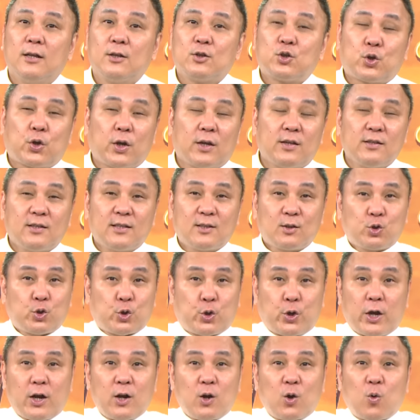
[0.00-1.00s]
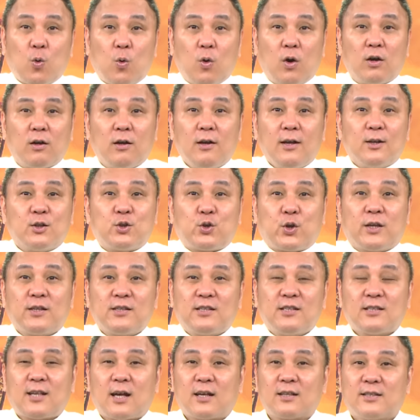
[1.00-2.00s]
全全国全
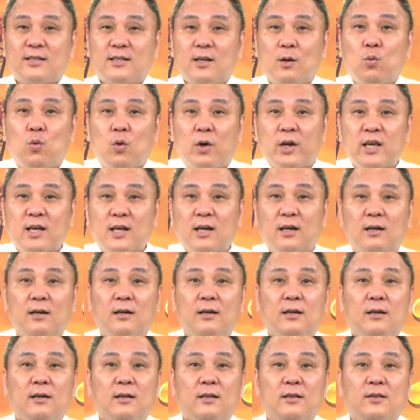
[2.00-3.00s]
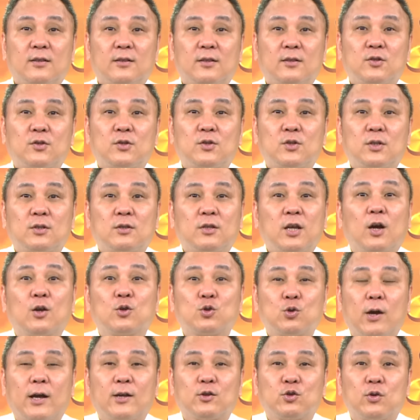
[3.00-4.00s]
市场只有我一个跳
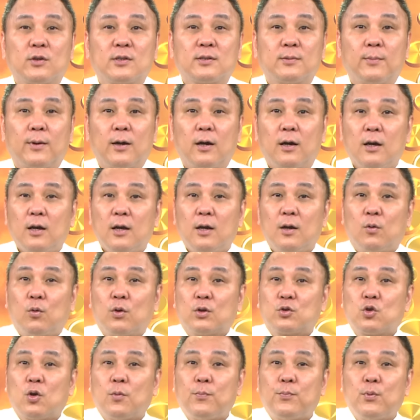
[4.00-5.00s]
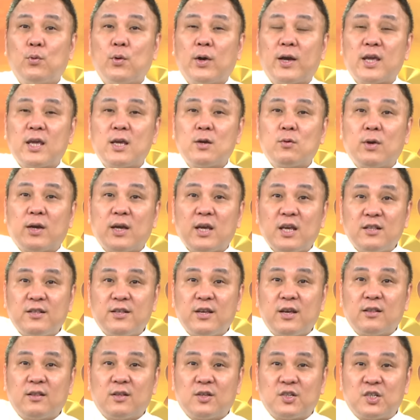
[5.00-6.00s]
出来说什么？我说不会因为一
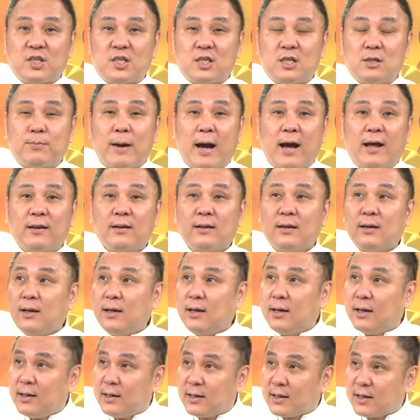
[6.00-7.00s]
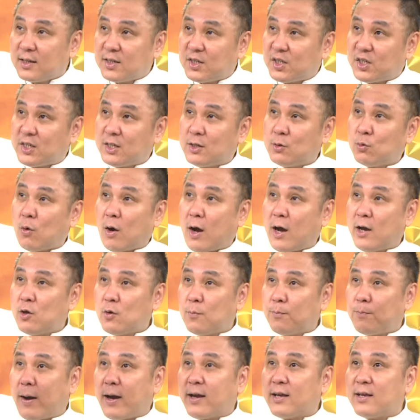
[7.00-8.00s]
天的洗盘，那个洗我还
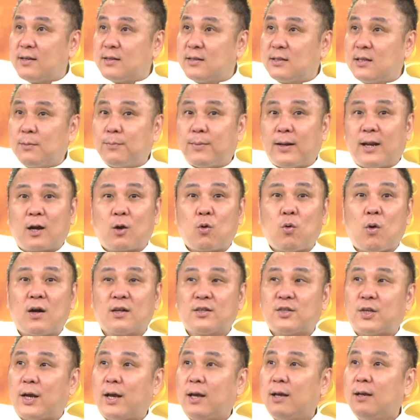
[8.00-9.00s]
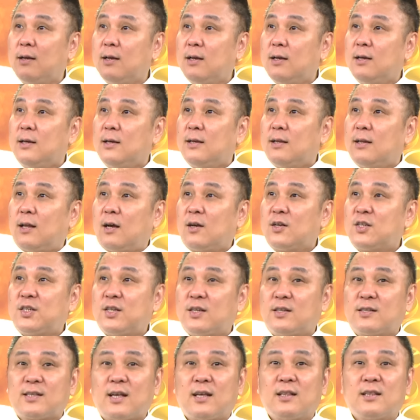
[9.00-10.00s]
用白颜色把它框起来，然后
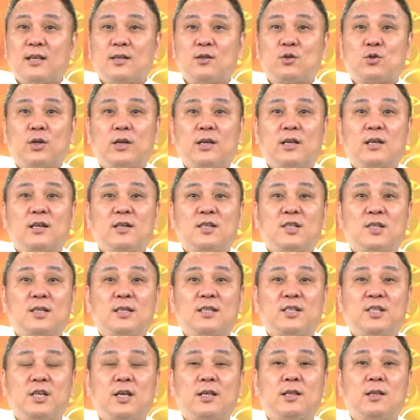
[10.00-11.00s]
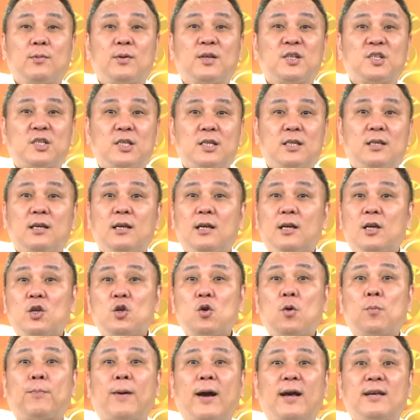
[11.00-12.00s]
写三点水一个先那个洗
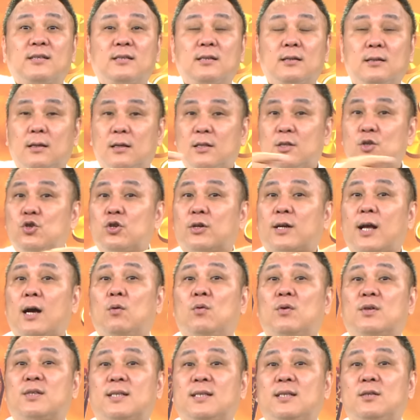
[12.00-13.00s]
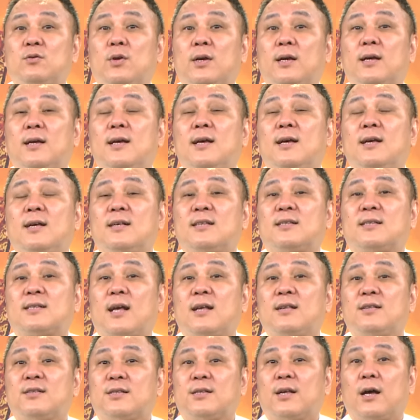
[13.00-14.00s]
用白色的。你去看我四月
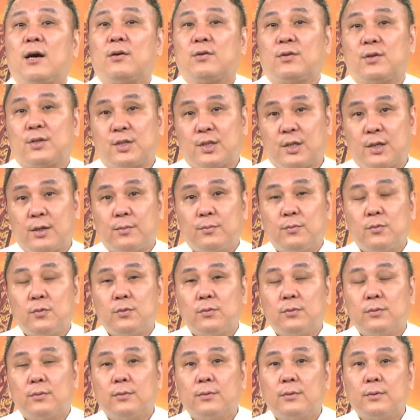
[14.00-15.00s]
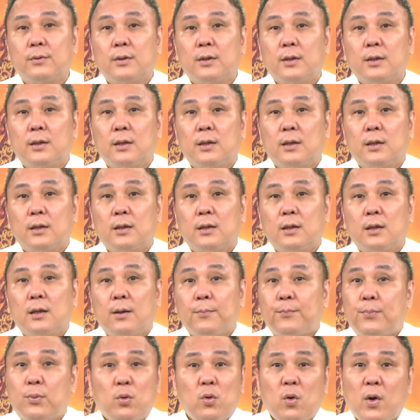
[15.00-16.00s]
三十号的节目。
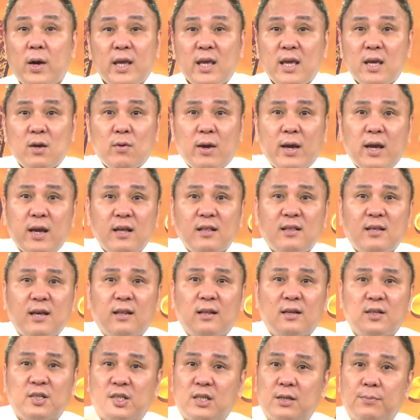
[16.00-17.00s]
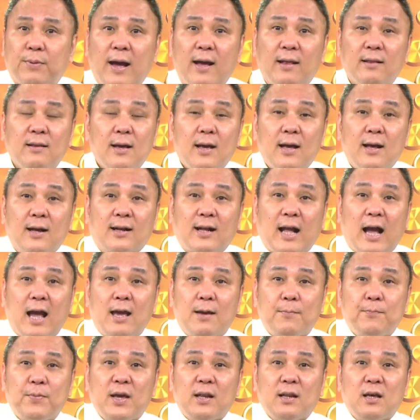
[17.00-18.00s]
不会因为一天的洗盘
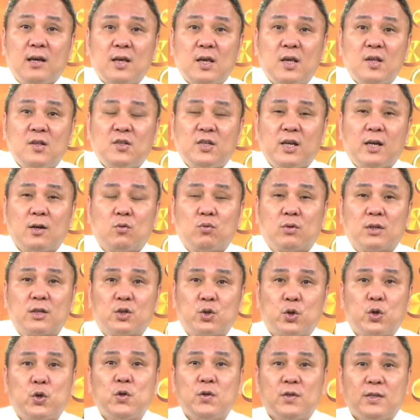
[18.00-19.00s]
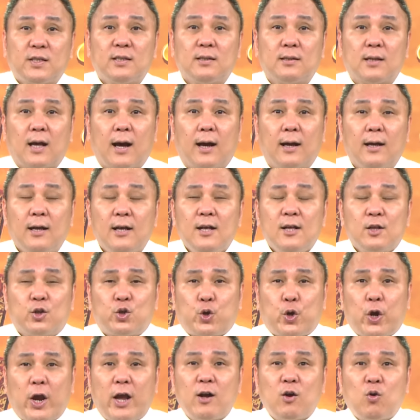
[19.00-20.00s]
改变了银建股的趋势啊！
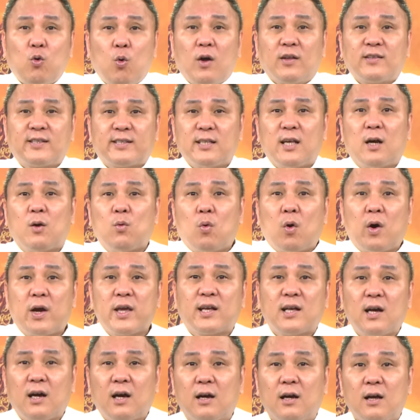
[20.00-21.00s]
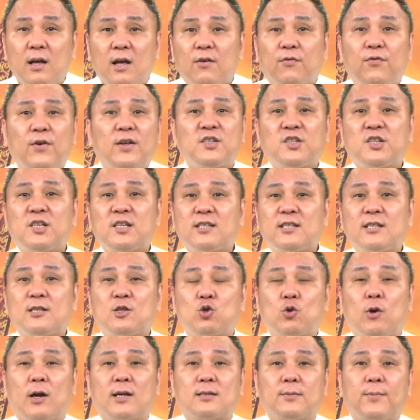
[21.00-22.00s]
全国只有我一个分析师
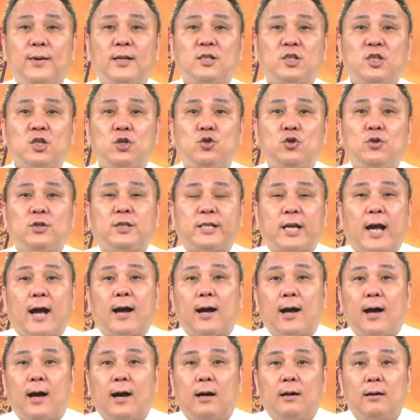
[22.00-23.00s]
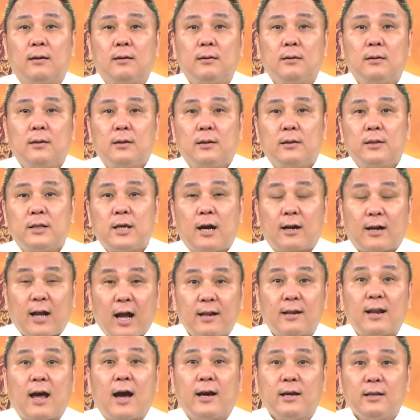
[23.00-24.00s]
坐在这边继续讲啊！你要
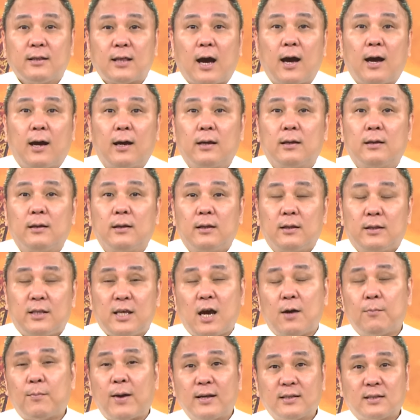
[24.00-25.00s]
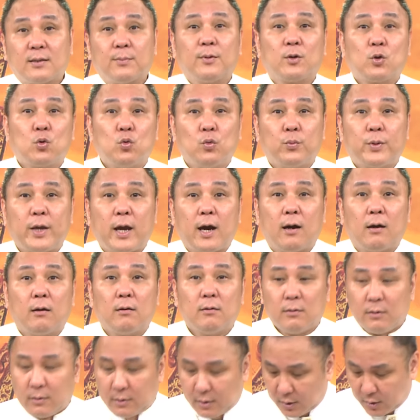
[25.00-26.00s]
看哪一台，你要买什么股票？
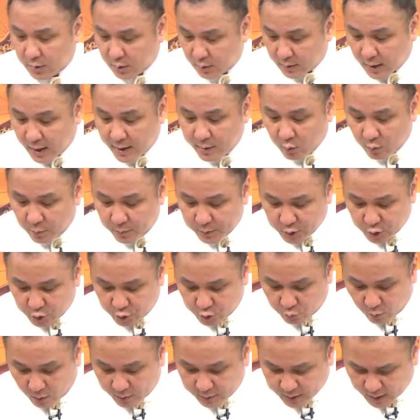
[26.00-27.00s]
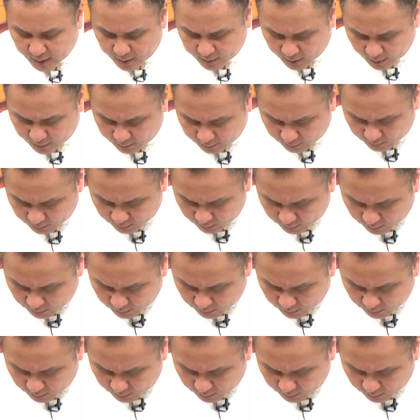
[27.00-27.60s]
来，我们继续往下看。